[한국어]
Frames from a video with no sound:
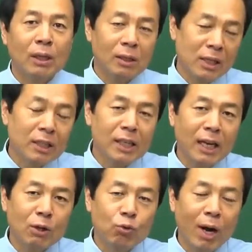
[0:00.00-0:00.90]

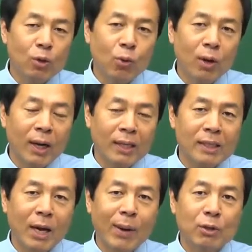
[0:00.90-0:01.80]
일자리를 구할 동안까지
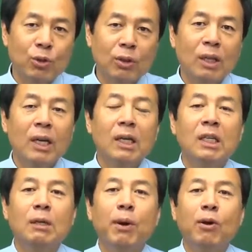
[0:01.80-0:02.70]
생활할 수 있는
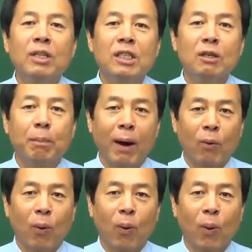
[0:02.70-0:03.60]
급여를
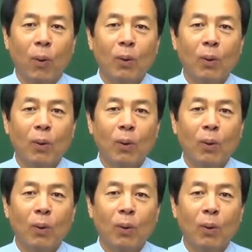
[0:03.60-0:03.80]
지급하고